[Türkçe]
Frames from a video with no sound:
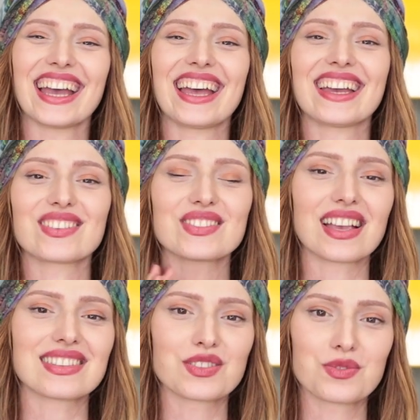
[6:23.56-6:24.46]
e,
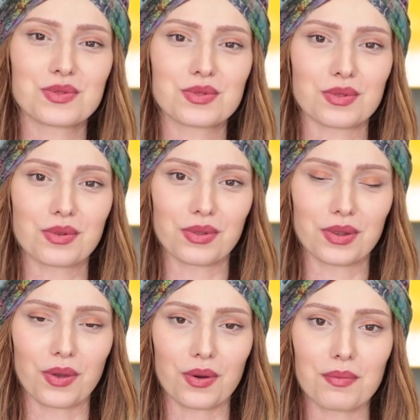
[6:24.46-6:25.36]
Rosens'in gül suyunu
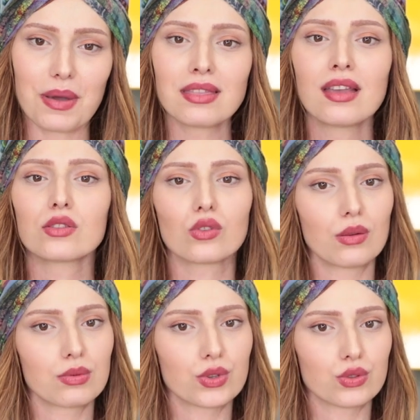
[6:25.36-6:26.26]
kullanıyorum ben.
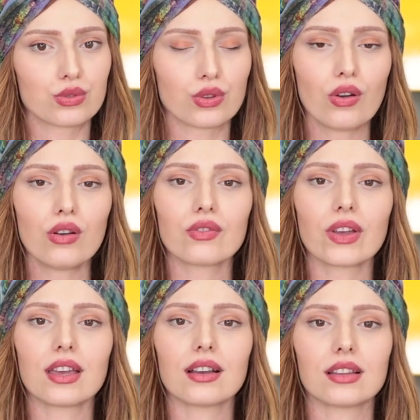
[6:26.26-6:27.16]
Dolabımda duruyor
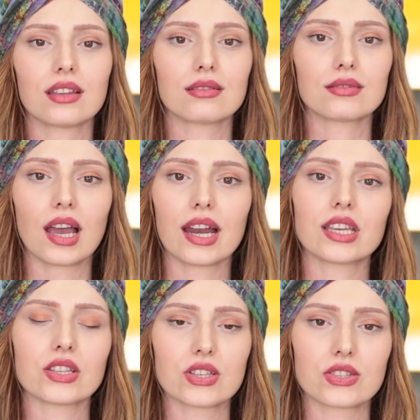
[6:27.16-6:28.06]
ve hani her
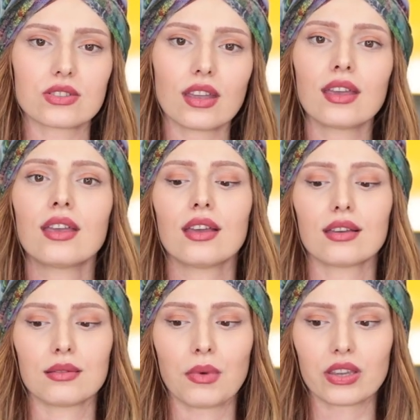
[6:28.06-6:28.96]
gece işte
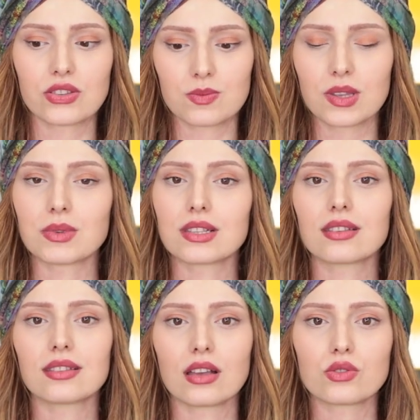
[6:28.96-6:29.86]
e, makyajımı
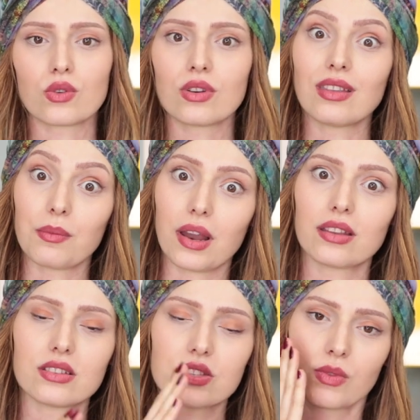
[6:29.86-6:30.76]
temizledikten sonra
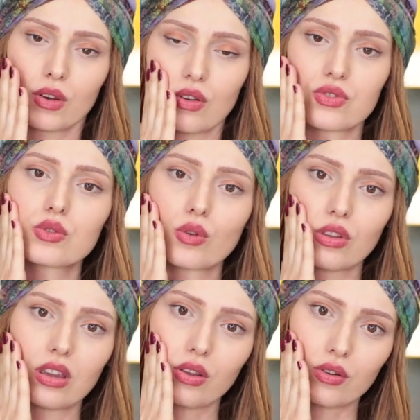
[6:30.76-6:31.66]
nemlendiricimden önce
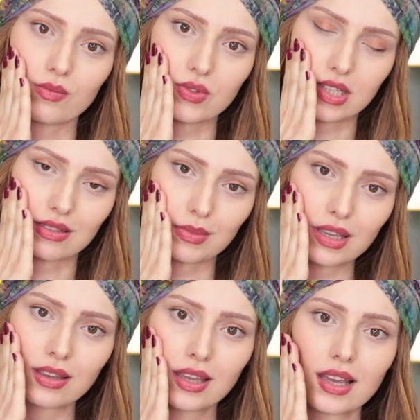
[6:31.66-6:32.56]
tonikliyorum
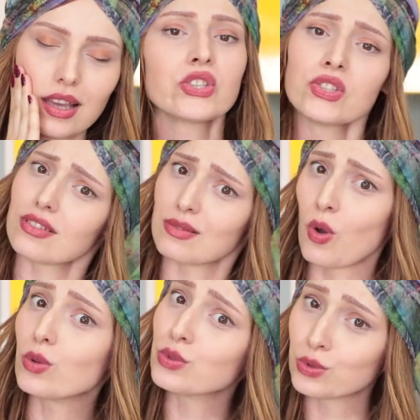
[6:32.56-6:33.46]
cildimi. Kaçıncı adım
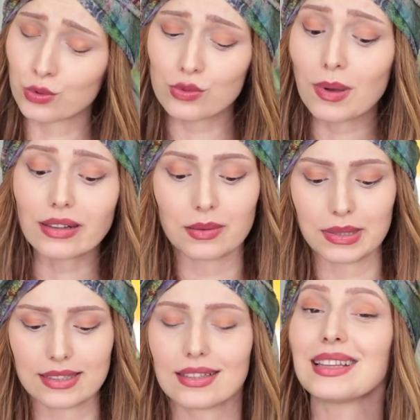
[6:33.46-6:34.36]
olduğunu unutmakla
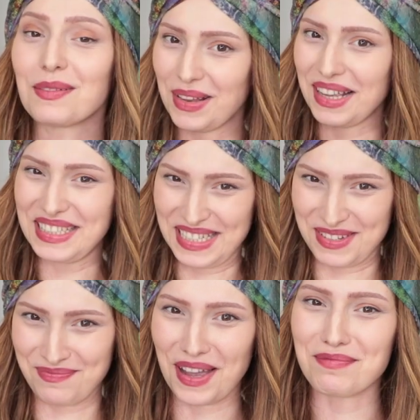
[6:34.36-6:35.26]
birlikte
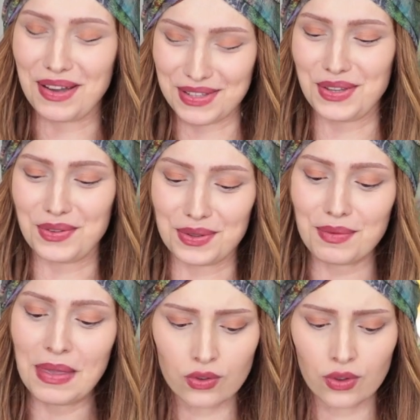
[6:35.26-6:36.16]
nemlendiricimden
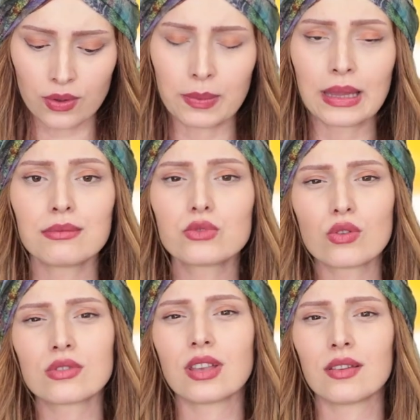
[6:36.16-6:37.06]
bahsediyordum. E, benim
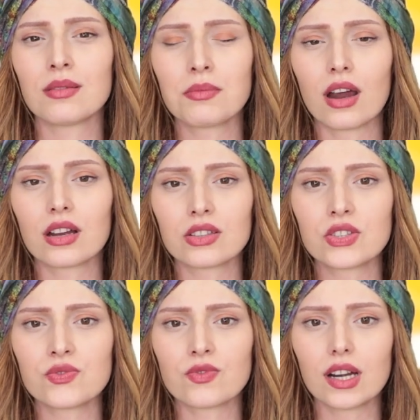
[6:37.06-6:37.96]
çok sevdiğim bir
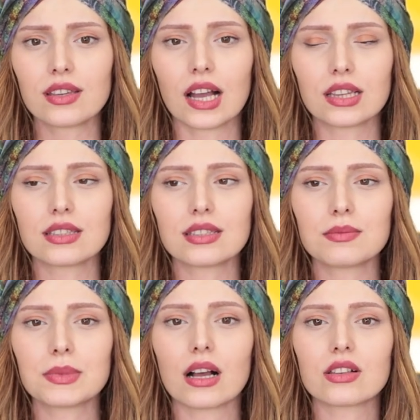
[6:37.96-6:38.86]
arkadaşım var.
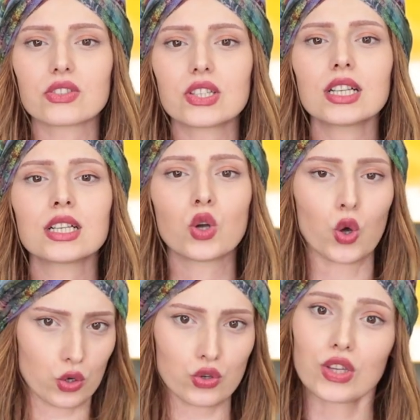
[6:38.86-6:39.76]
Kendisi birazcık
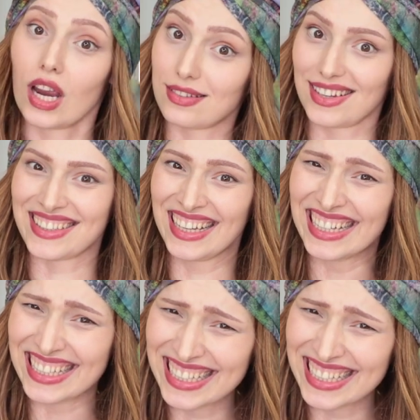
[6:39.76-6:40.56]
kokoş gerçekten.